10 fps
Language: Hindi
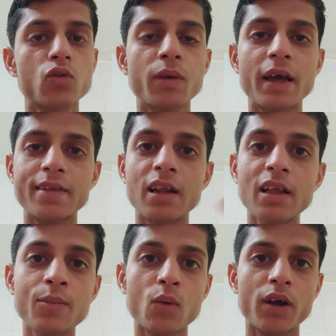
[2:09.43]
तो मैं ऐसे
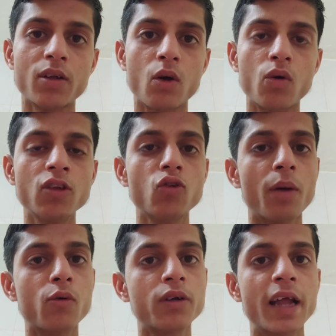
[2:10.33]
लिंक प्रोवाइड कराऊंगा जो
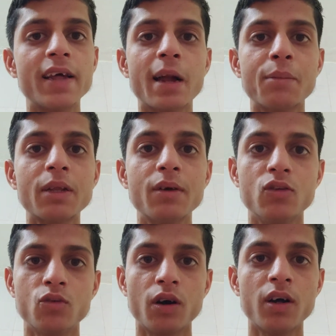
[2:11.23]
आपको टेलीग्राम पर ही
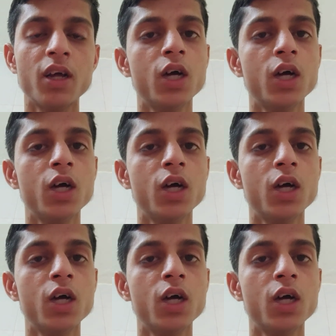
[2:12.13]
भेजूंगा